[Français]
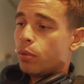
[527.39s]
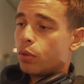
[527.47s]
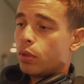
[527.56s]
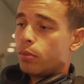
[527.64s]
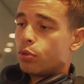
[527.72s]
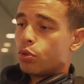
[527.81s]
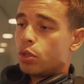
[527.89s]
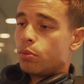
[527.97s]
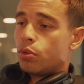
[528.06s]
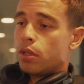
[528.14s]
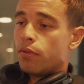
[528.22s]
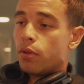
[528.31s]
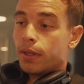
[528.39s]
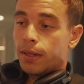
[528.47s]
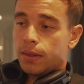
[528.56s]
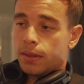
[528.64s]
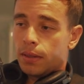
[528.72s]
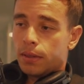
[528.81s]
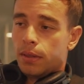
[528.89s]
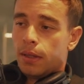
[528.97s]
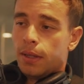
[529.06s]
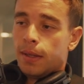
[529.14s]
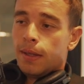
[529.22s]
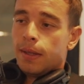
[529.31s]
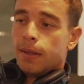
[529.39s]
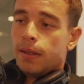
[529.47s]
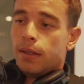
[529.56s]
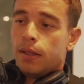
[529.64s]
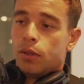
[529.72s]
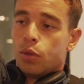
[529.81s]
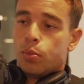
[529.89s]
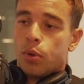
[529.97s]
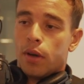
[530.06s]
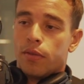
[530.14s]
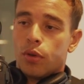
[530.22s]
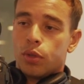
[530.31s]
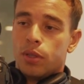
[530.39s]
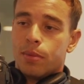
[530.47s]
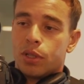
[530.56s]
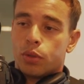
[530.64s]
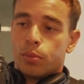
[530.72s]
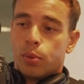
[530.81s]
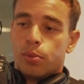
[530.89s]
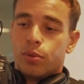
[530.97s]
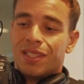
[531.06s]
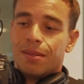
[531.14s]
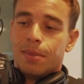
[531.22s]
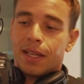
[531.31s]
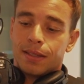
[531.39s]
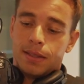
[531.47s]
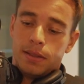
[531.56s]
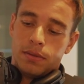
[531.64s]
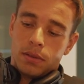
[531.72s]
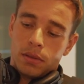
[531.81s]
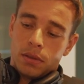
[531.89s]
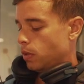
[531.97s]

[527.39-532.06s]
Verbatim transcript: Pourquoi Parce que j'ai besoin d'avoir un grand angle et euh, pour avoir une image un peu plus immersive.